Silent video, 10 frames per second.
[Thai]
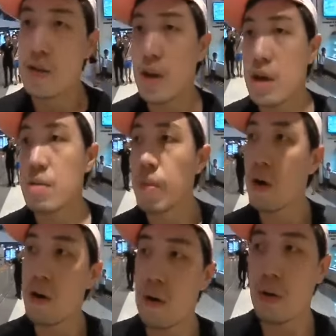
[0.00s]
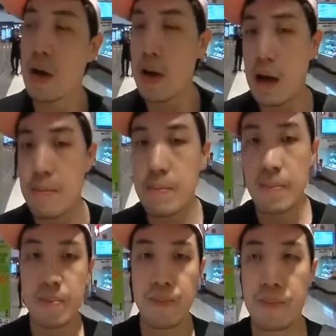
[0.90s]
table นะครับ
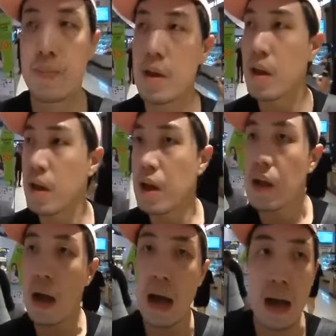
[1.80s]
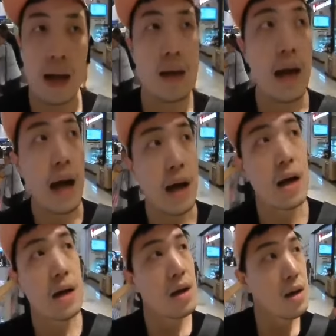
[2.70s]
อากา
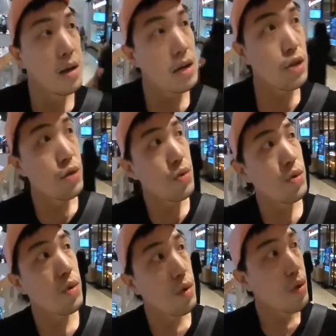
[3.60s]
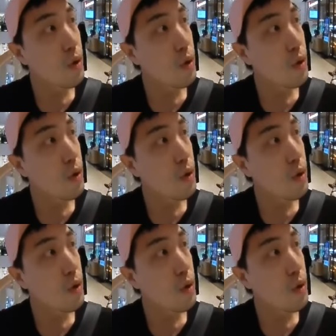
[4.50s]
ยูคู